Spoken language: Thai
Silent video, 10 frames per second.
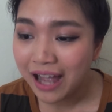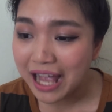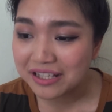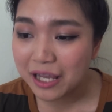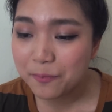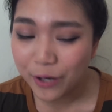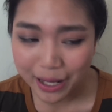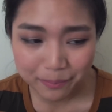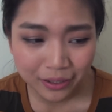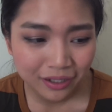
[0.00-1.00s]
หายใจแพร
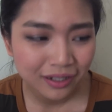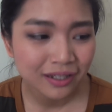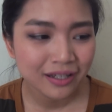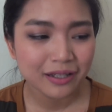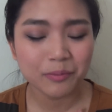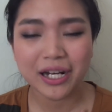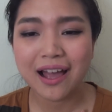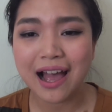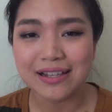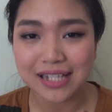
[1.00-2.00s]
บยังไม่ได้
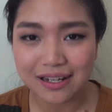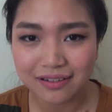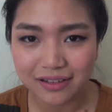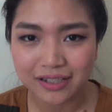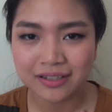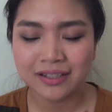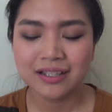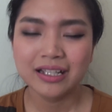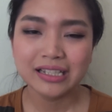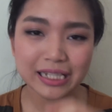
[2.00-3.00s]
หายใจเลย
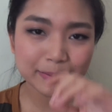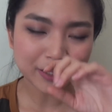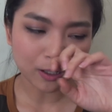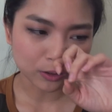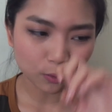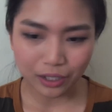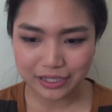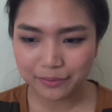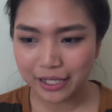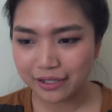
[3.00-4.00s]
22 ตัว
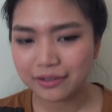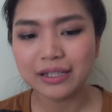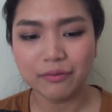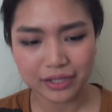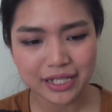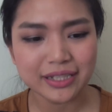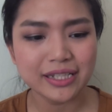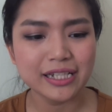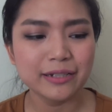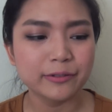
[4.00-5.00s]
ใช่ไหมแกมาเนี่ย
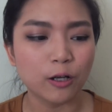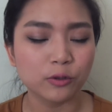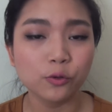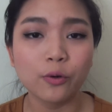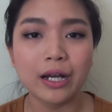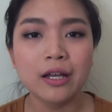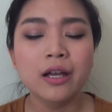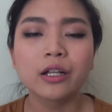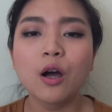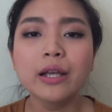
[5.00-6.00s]
จี22 ตัว
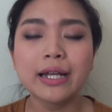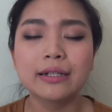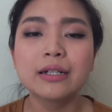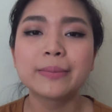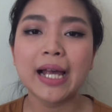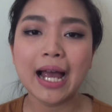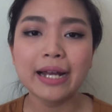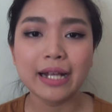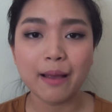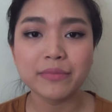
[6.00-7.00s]
ก็อย่าลืมนะคะ
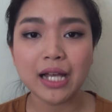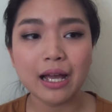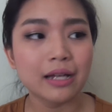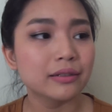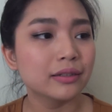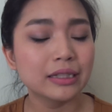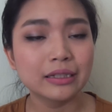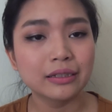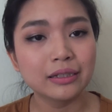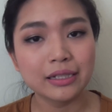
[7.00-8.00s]
เด็กกำันจะ
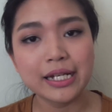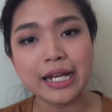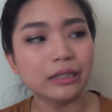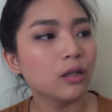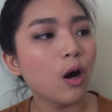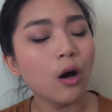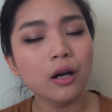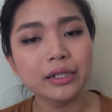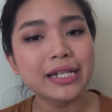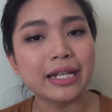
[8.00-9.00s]
เขียนข้อ
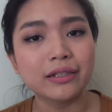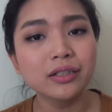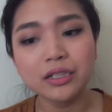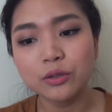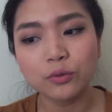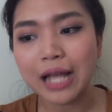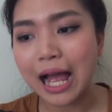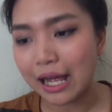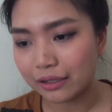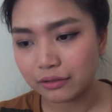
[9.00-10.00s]
เขียนชื่อทุกอ
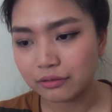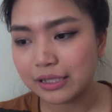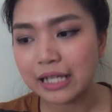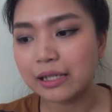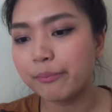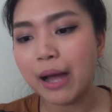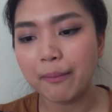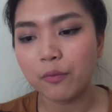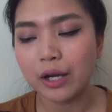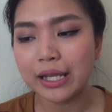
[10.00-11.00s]
ย่างเรียงลำดั
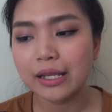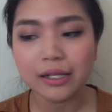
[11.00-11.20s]
บไว้